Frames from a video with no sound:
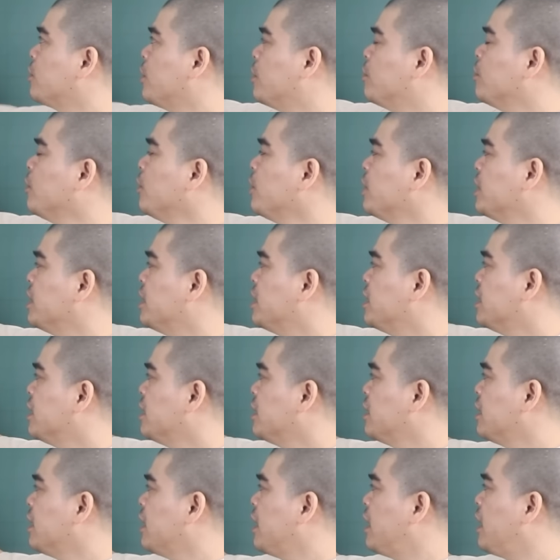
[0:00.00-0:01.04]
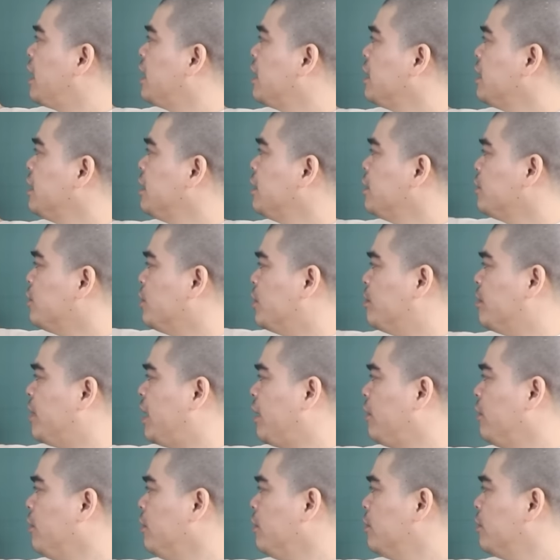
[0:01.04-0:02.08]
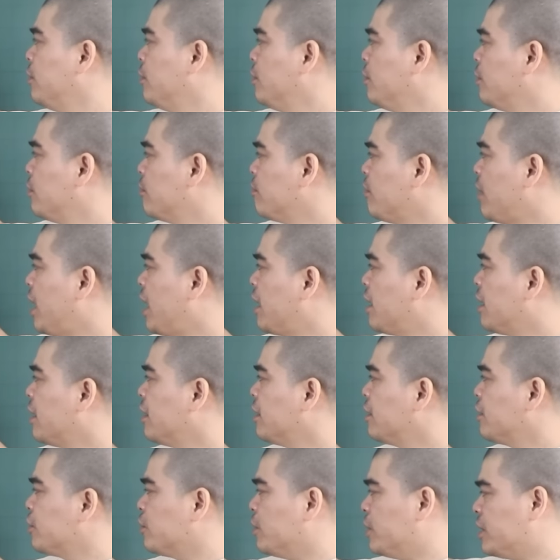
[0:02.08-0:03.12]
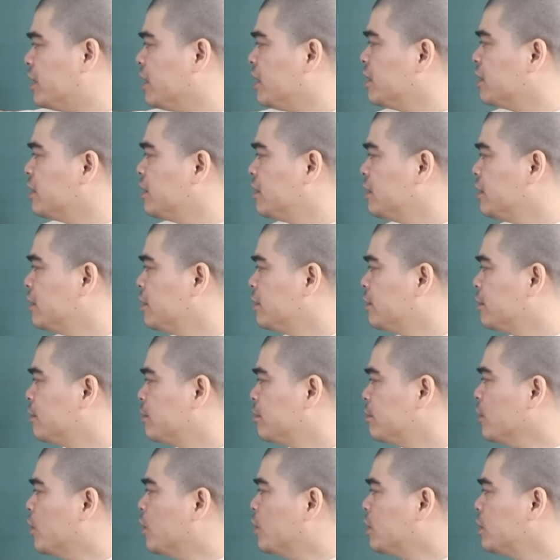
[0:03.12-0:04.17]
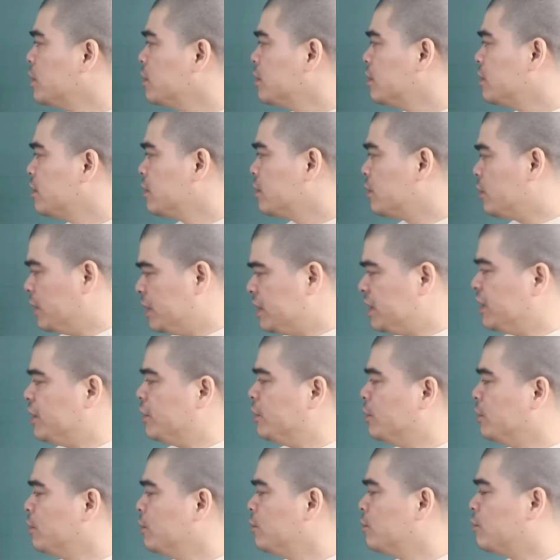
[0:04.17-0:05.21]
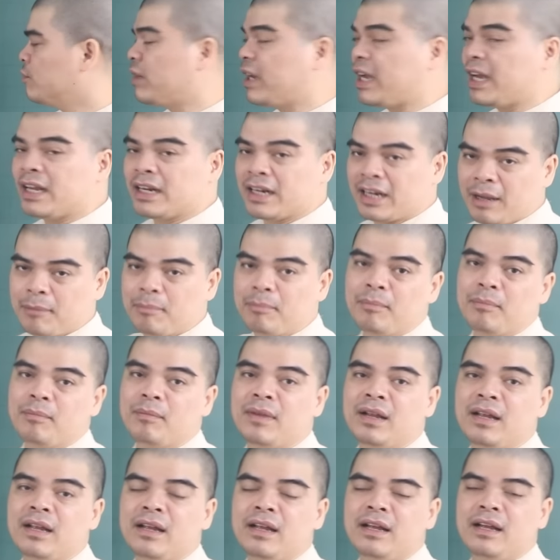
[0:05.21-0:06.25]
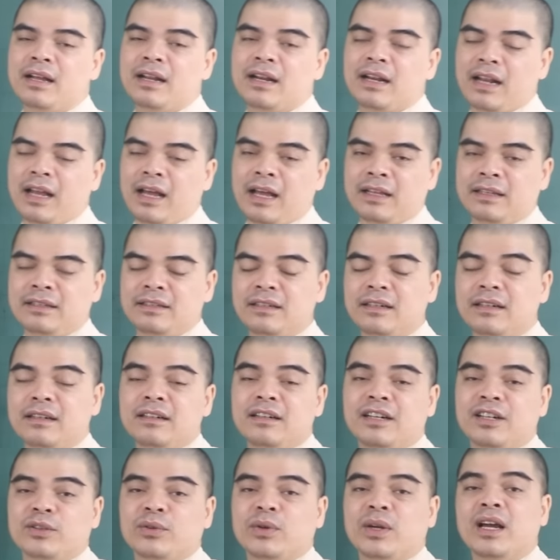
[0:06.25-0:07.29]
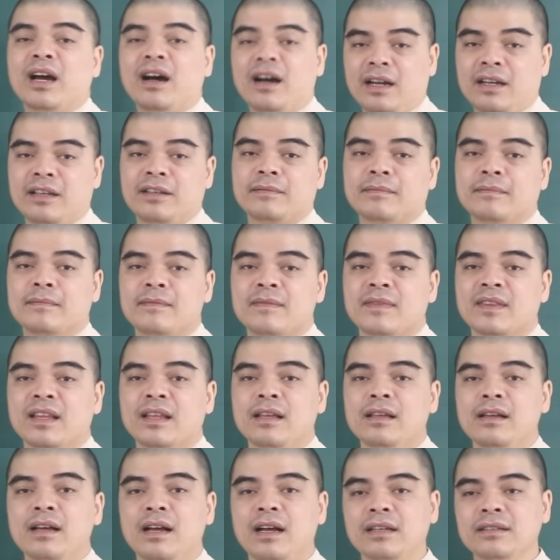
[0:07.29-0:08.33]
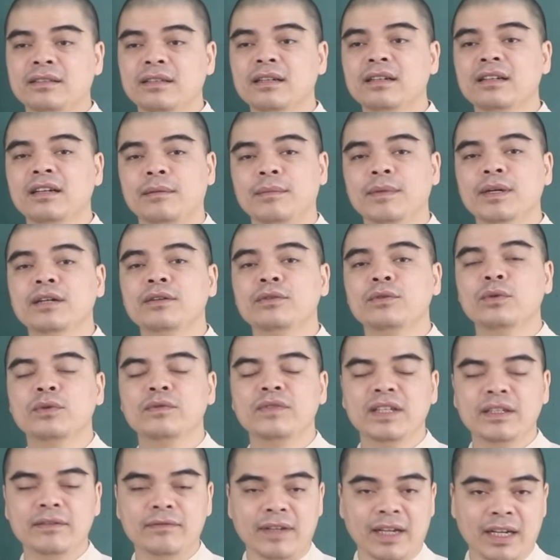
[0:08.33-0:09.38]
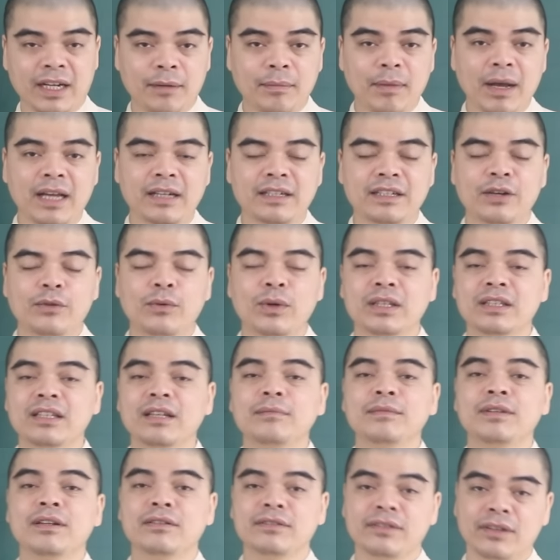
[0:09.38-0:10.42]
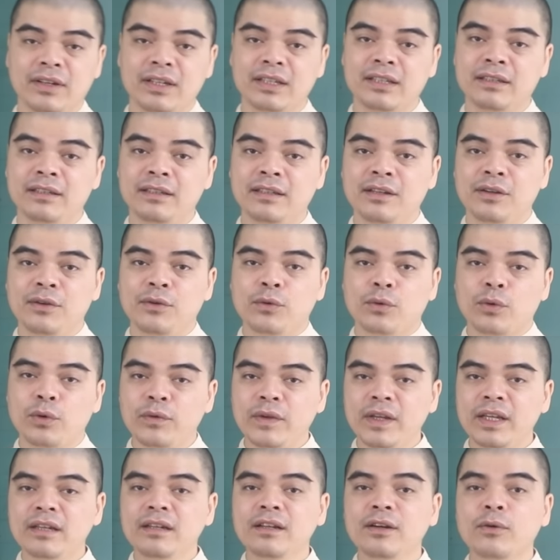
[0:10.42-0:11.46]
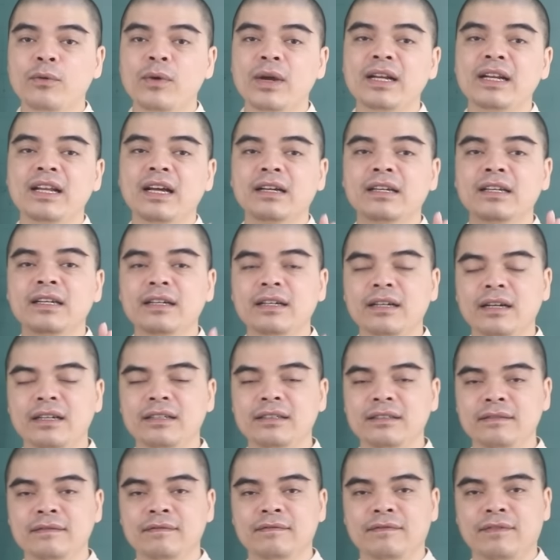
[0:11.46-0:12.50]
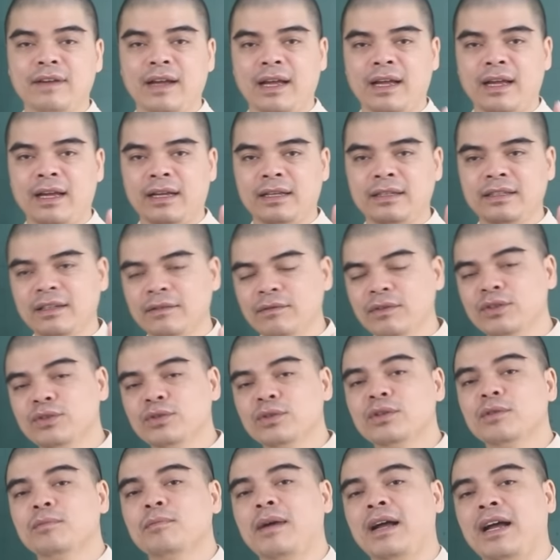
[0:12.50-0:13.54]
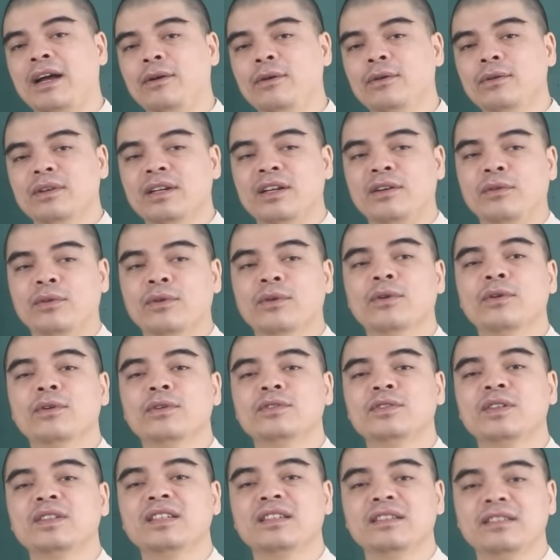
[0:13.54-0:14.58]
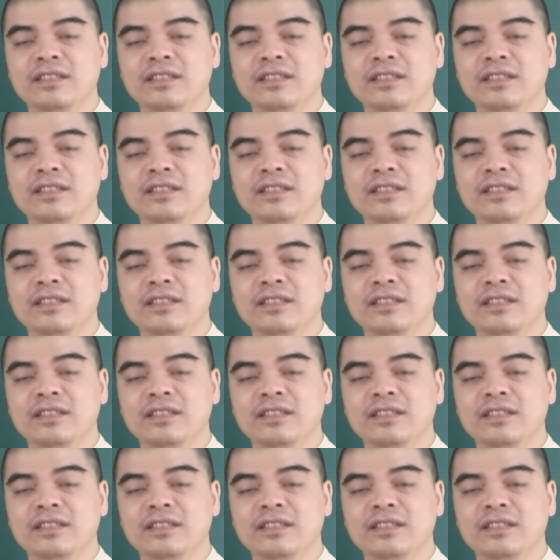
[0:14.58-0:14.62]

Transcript: tuổi Mùi, 2 tuổi Mão, 3 tuổi Thân, 4 tuổi Sửu và 5 là những người tuổi Hợi. Rất cảm ơn quý vị và các bạn đã quan tâm theo dõi. Quý vị đừng quên đăng ký kênh và nhấn vào chuông thông báo để ủng hộ cho chương